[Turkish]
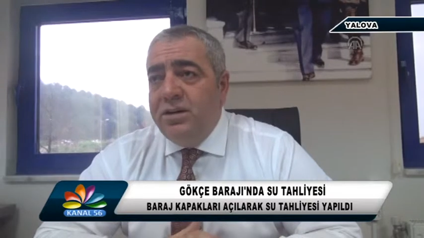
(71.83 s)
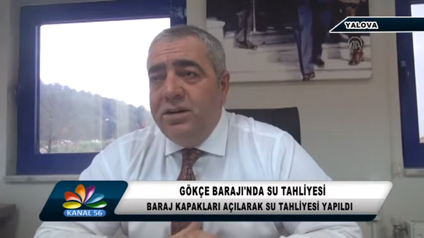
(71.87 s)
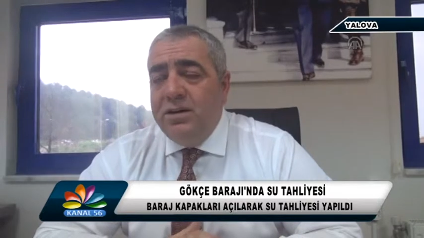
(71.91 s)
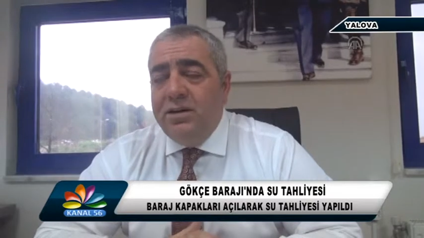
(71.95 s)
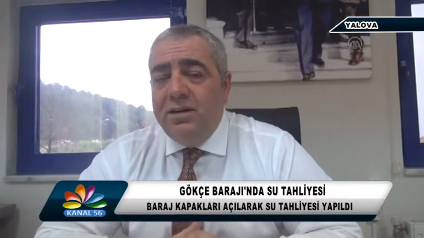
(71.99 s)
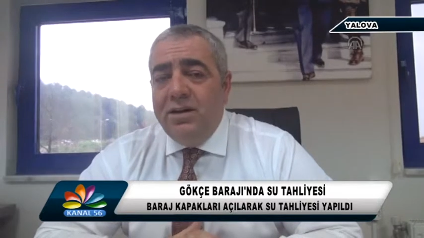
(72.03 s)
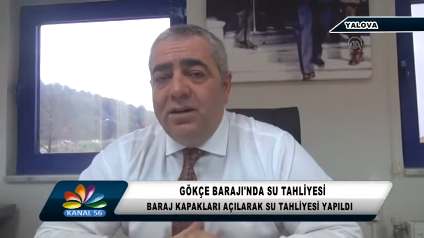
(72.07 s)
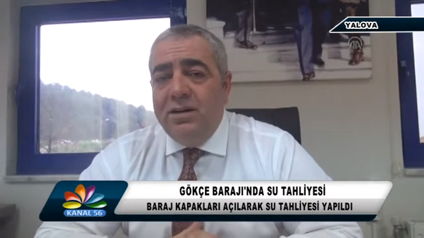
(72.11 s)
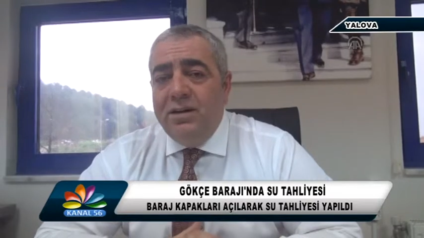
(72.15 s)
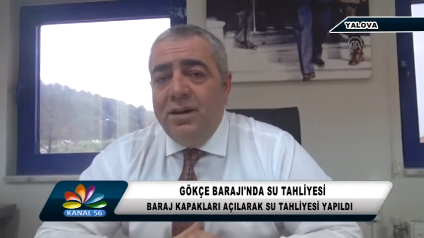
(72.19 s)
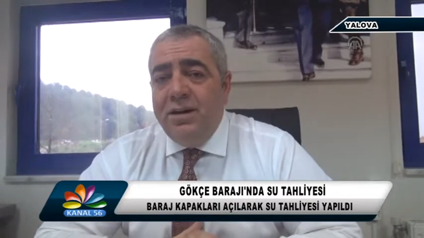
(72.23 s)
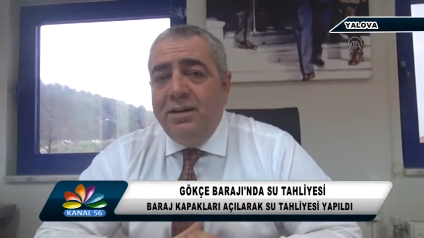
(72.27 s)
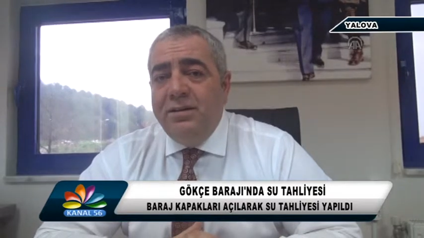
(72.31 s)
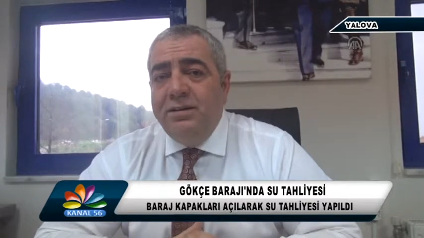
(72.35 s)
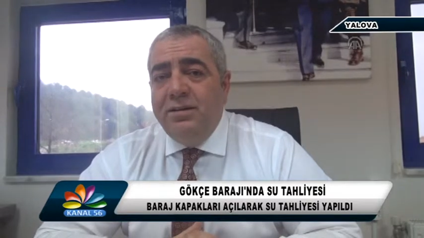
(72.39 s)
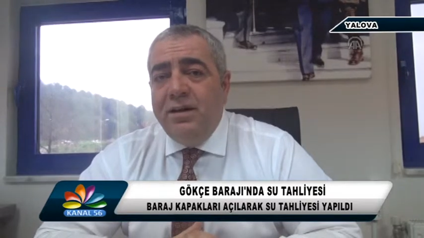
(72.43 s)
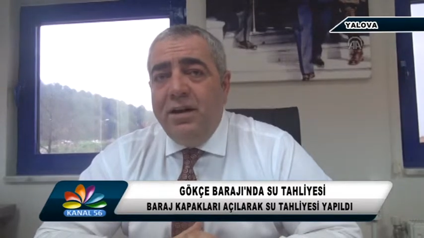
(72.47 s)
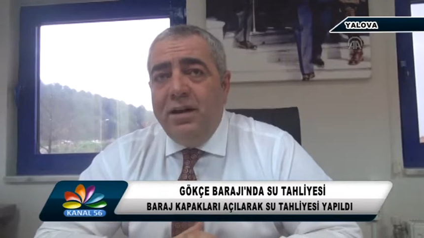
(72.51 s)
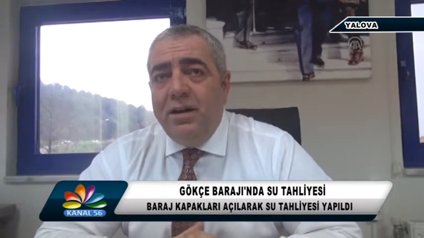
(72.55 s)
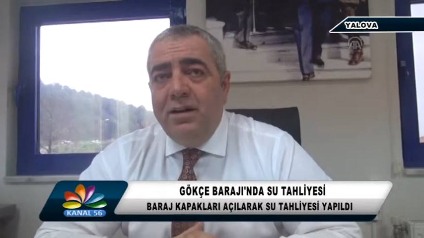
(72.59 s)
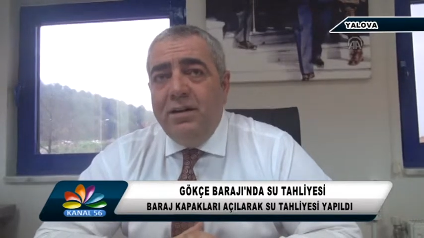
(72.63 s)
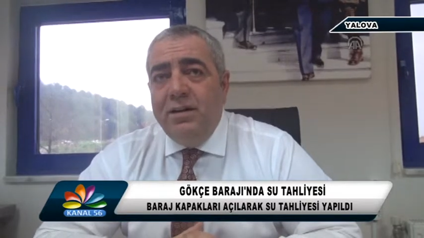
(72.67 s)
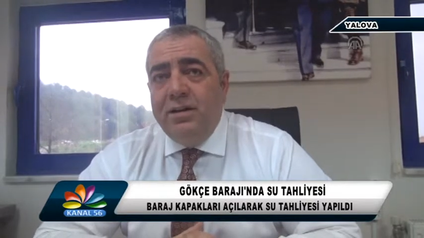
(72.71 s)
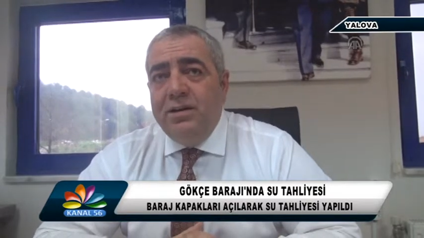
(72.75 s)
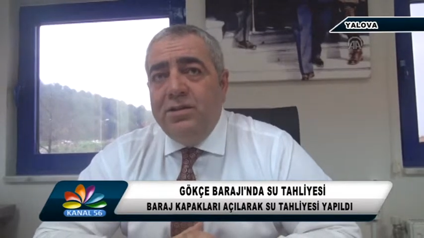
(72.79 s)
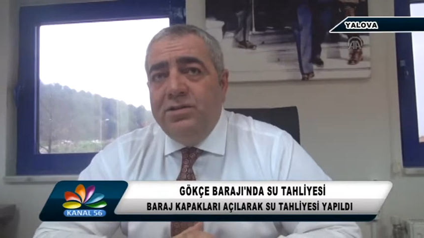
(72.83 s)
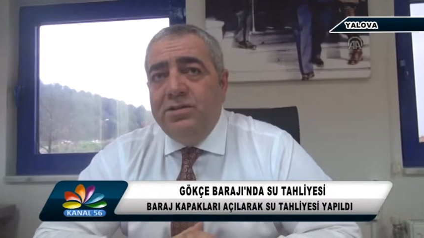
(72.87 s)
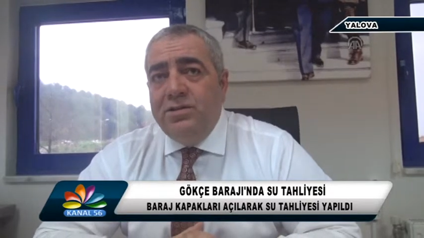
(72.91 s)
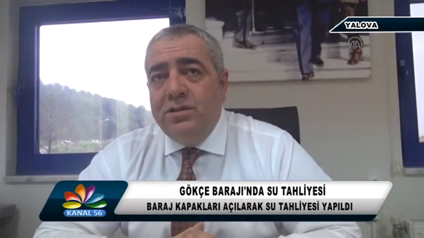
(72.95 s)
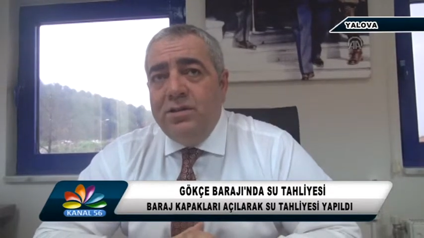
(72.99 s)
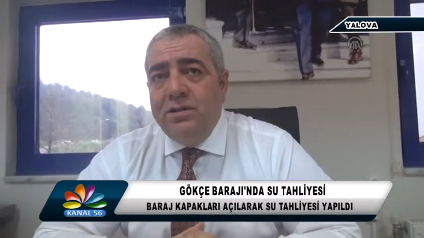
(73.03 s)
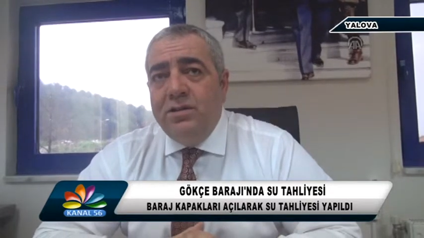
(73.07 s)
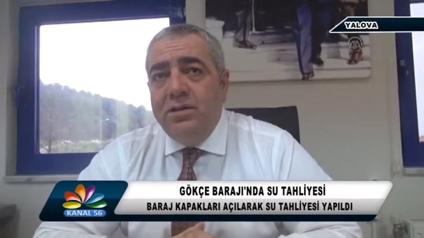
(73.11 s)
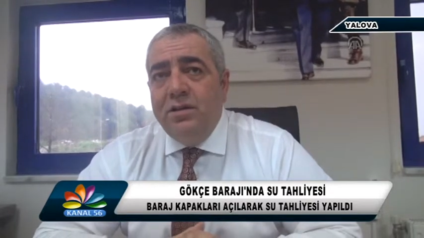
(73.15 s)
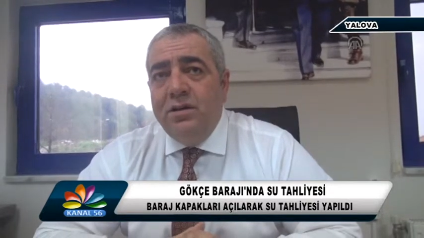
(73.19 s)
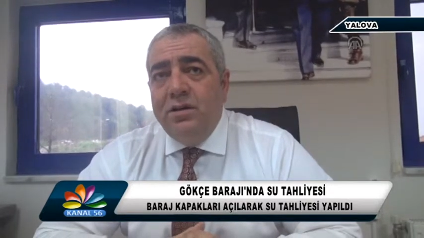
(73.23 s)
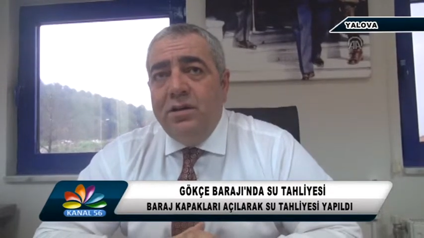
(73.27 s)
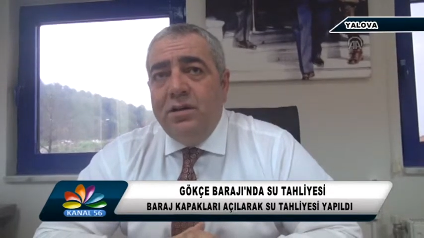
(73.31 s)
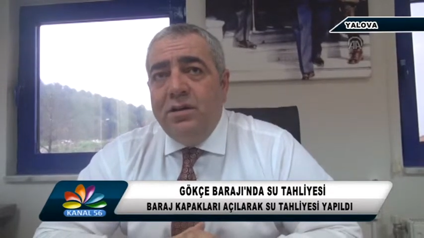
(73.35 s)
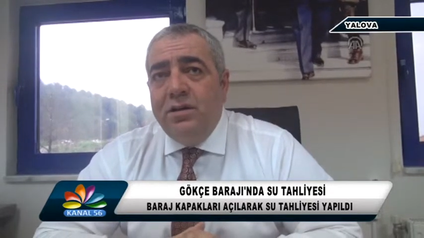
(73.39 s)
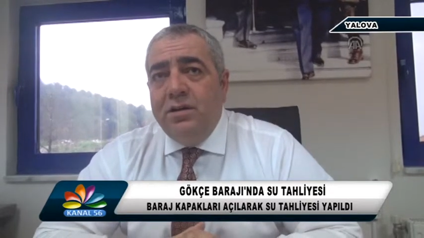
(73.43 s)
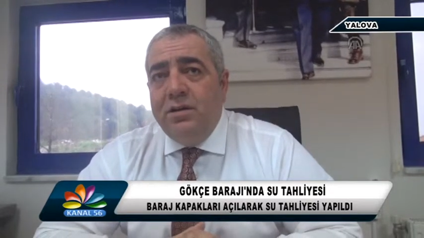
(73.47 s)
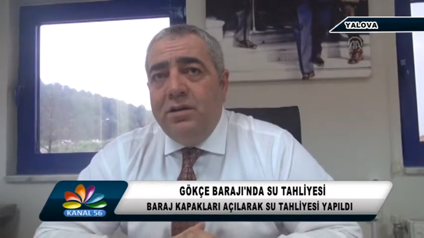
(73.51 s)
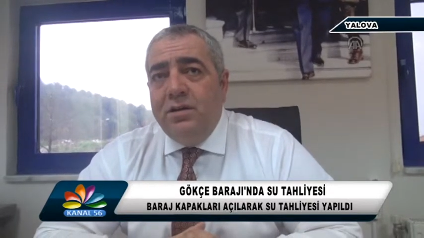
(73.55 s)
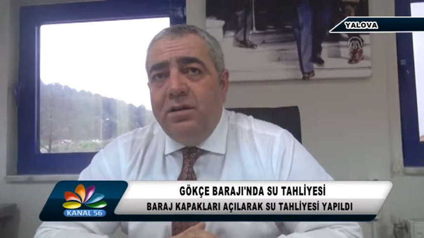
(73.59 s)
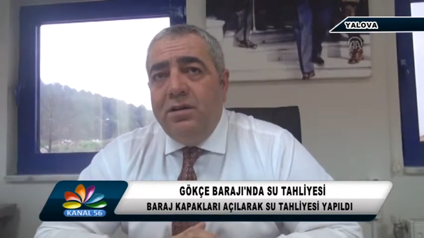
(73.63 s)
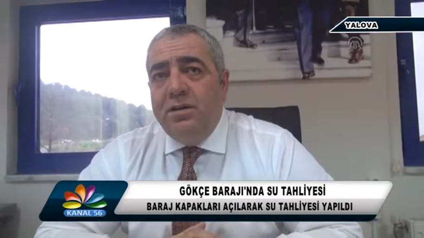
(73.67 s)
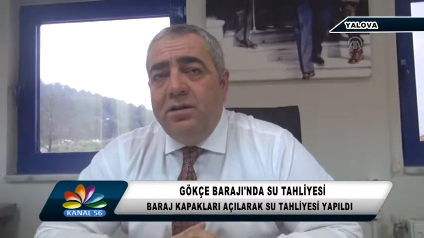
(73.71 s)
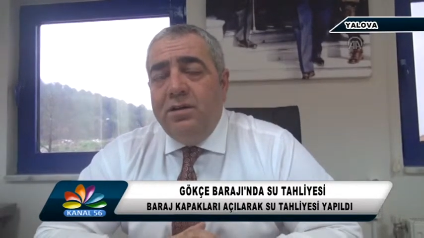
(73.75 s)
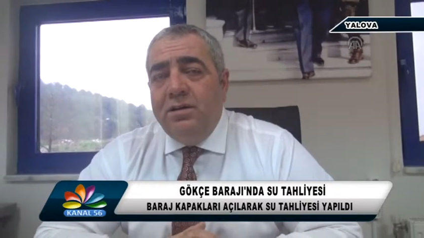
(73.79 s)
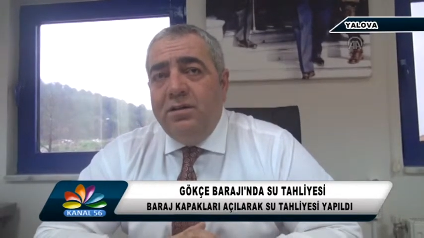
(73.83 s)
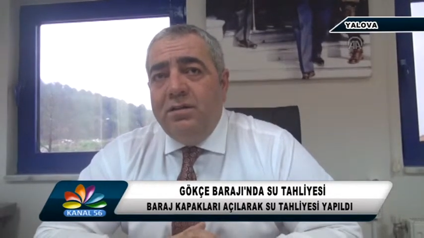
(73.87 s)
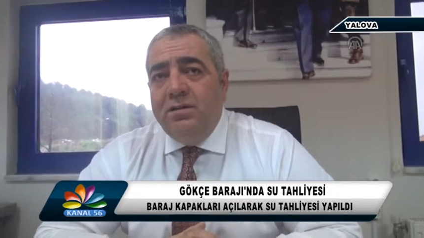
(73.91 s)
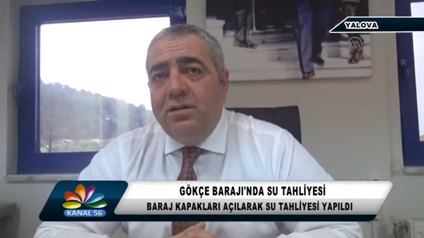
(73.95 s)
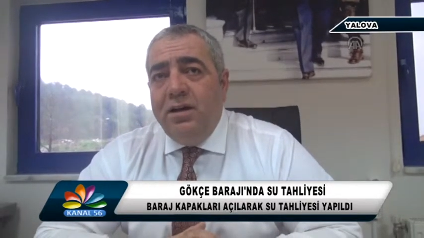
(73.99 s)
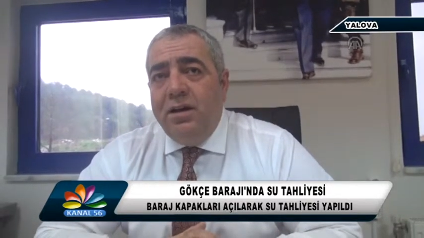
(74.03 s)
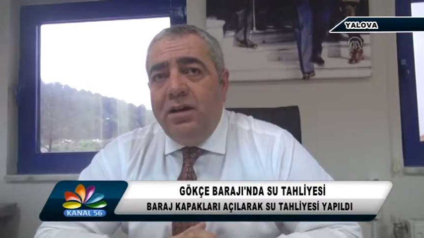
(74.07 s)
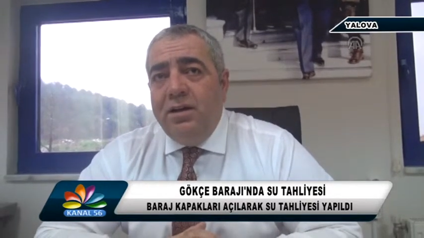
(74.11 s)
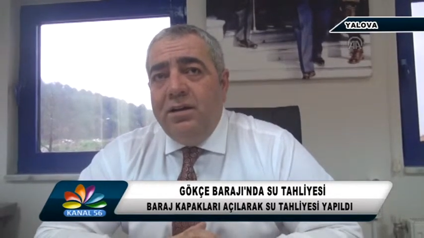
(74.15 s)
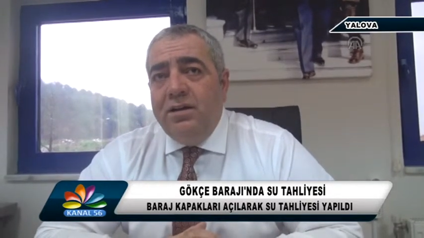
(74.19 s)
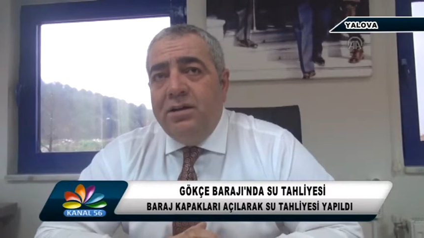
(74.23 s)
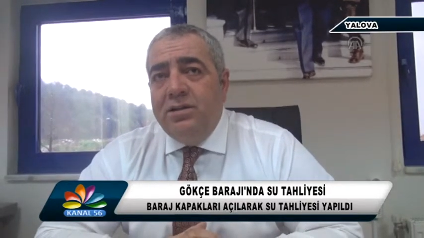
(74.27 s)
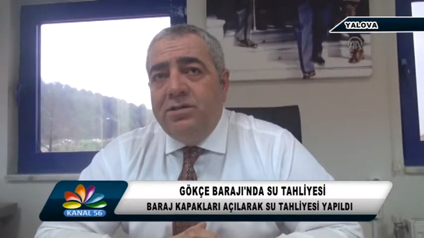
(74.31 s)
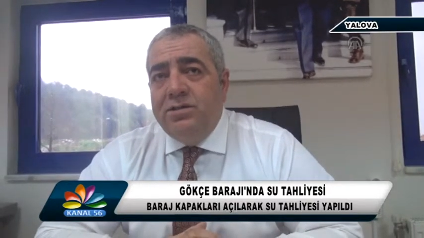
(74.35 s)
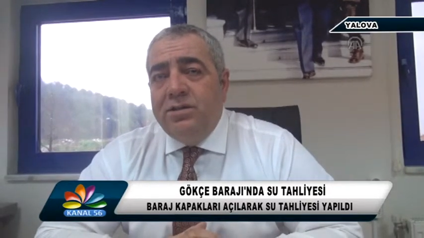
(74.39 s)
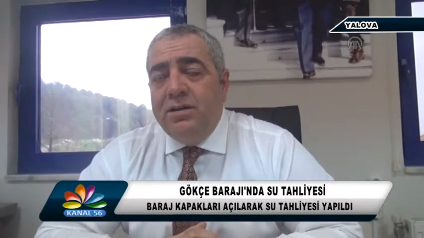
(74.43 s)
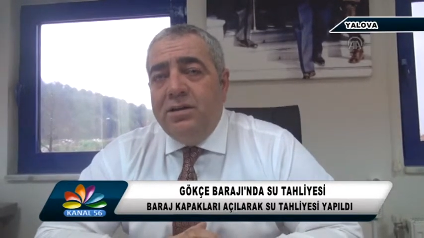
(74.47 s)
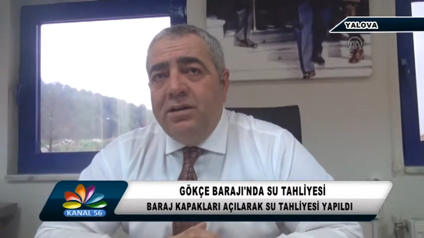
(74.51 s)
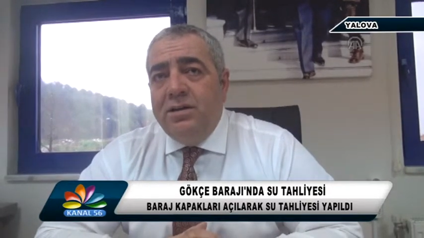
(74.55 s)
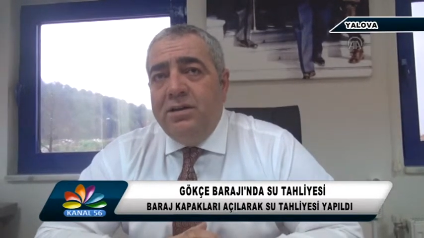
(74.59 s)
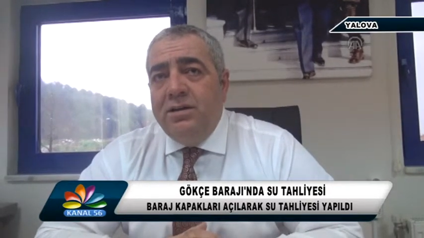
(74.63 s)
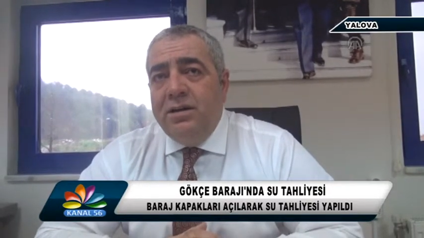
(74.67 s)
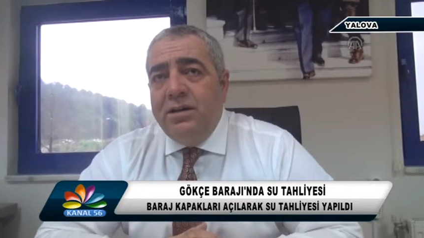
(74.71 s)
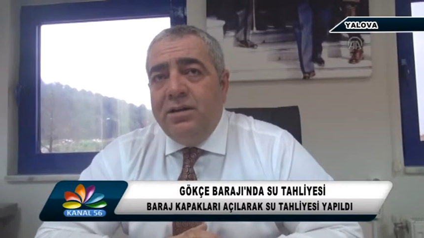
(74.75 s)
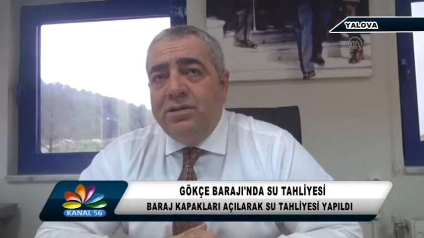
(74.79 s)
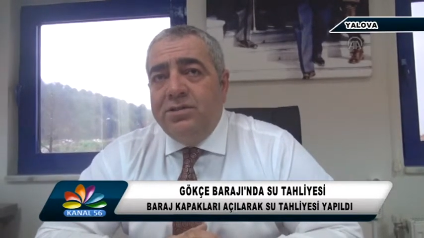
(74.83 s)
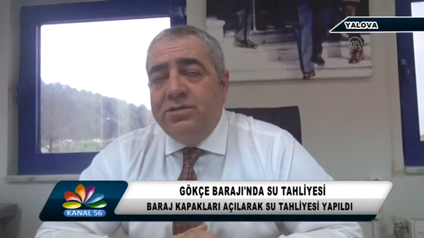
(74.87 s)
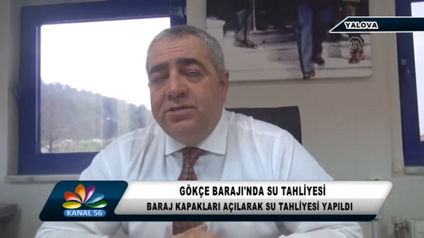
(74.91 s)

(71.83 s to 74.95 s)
Tekrardan tahliye için e, tahliye şeylerini